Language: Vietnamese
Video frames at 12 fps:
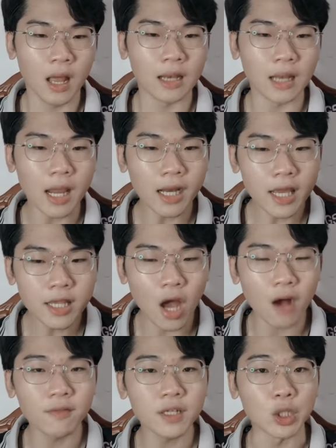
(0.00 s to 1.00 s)
Lấy lý
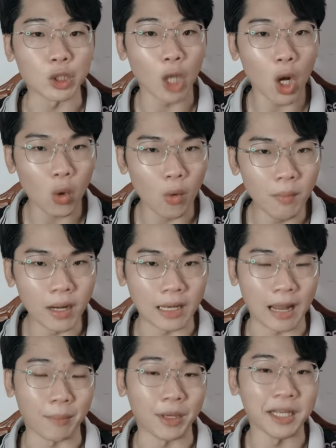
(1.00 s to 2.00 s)
do với người thân của mình
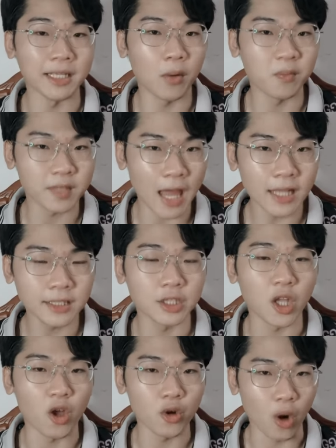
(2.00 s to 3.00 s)
là mình đi công tác,
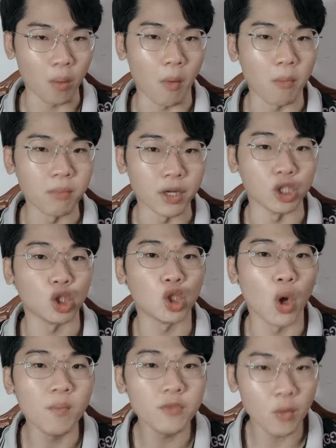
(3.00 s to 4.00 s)
để rồi một mình
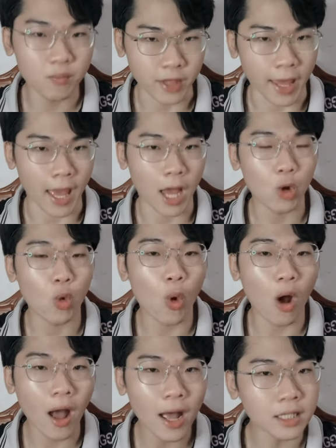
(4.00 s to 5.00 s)
trốn trong nhà,
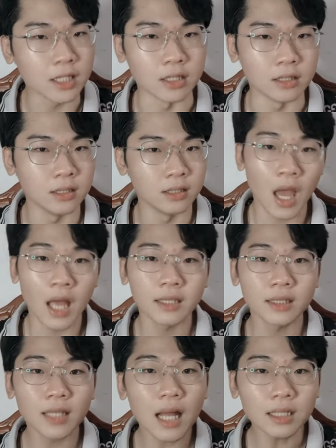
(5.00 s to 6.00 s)
khóa cửa,
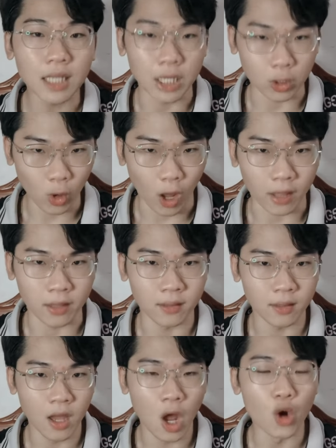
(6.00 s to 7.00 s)
tắt điện thoại,
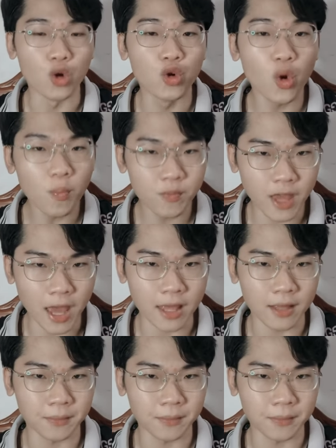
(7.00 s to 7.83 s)
rút dây,